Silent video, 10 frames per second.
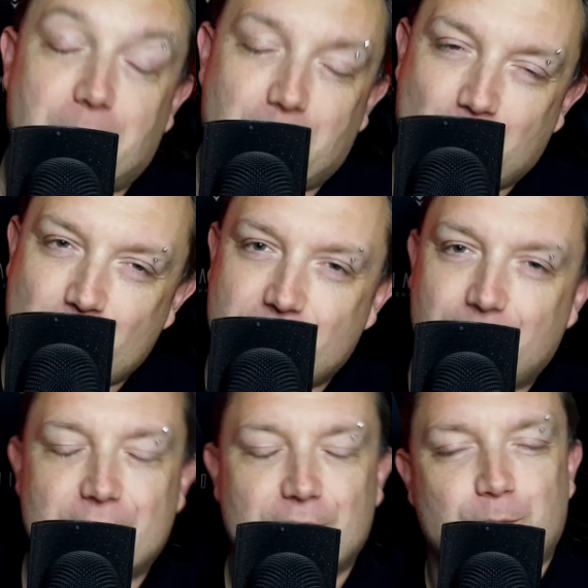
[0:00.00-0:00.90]
Może
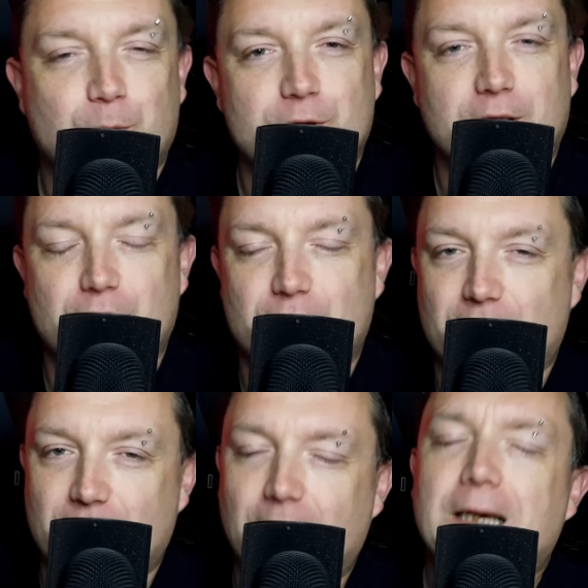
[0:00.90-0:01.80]
będzie w późniejszych
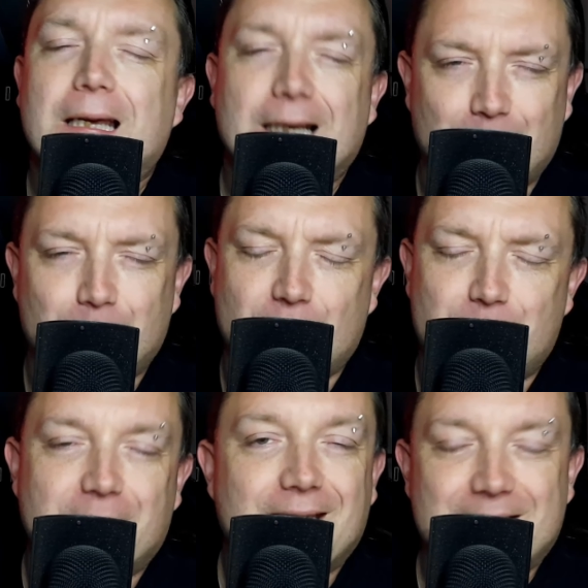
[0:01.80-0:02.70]
częściach, a uwierz
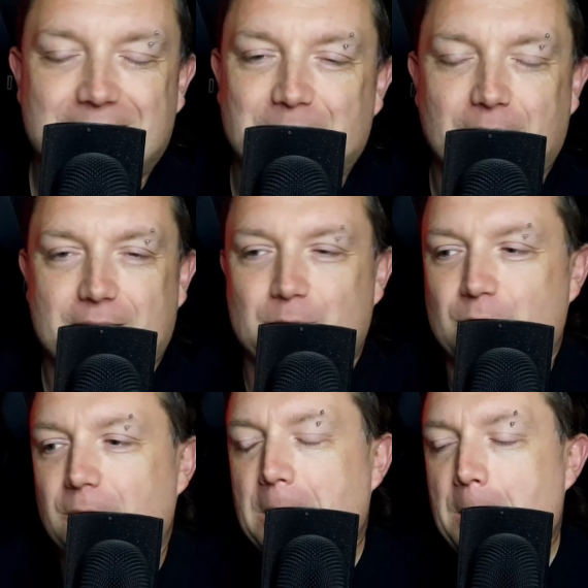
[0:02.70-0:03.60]
mi, jest ich bardzo dużo,
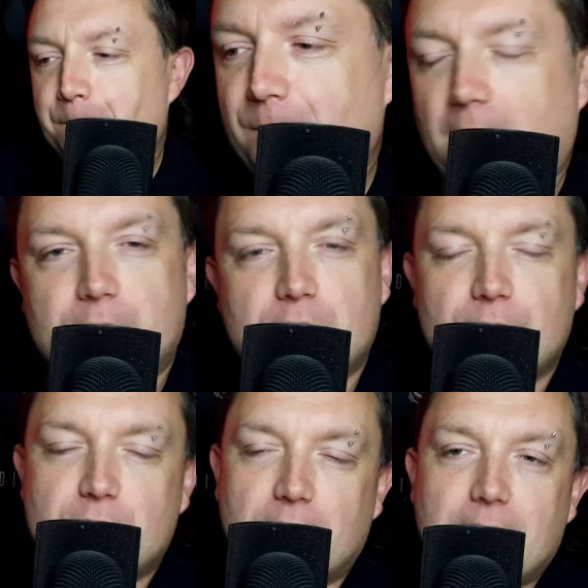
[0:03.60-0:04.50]
ale
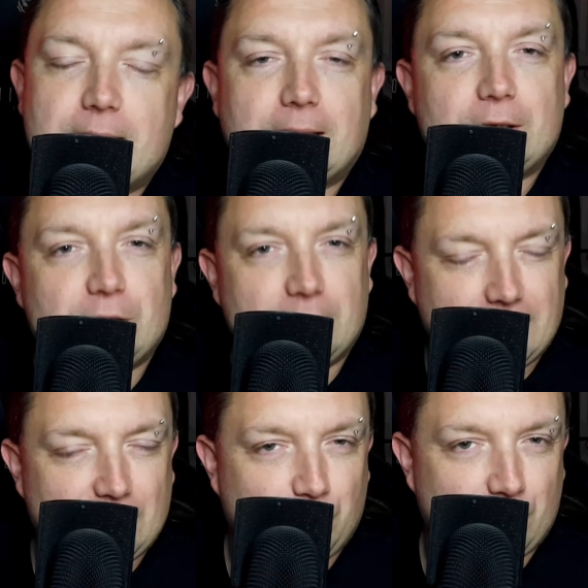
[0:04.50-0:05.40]
rzeczywiście jest jakieś, jakieś
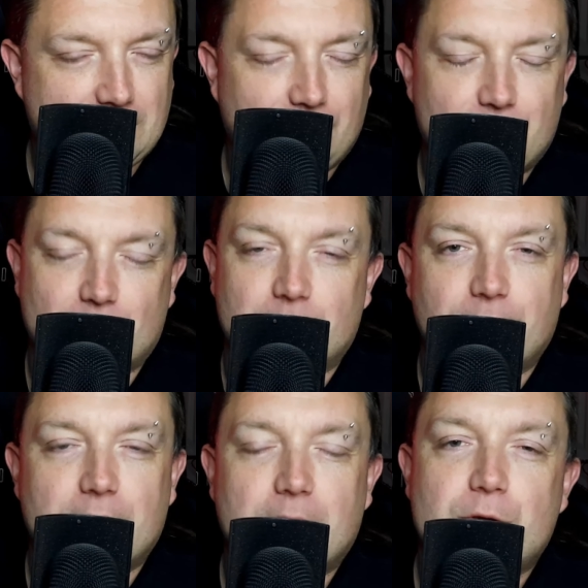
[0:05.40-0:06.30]
podstawy są,
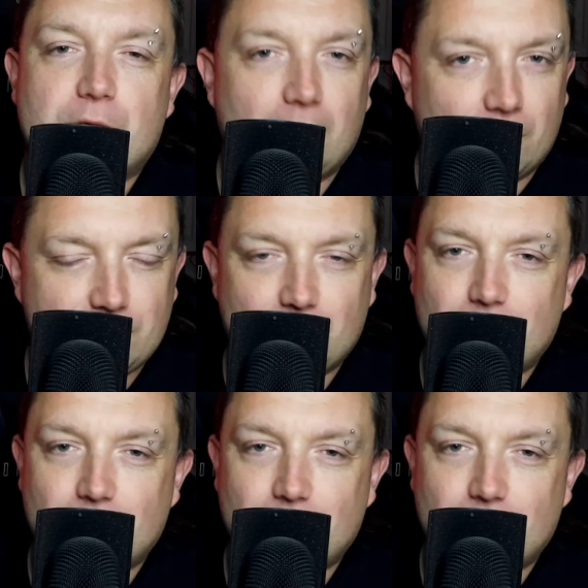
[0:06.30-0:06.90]
dowiadujemy się o co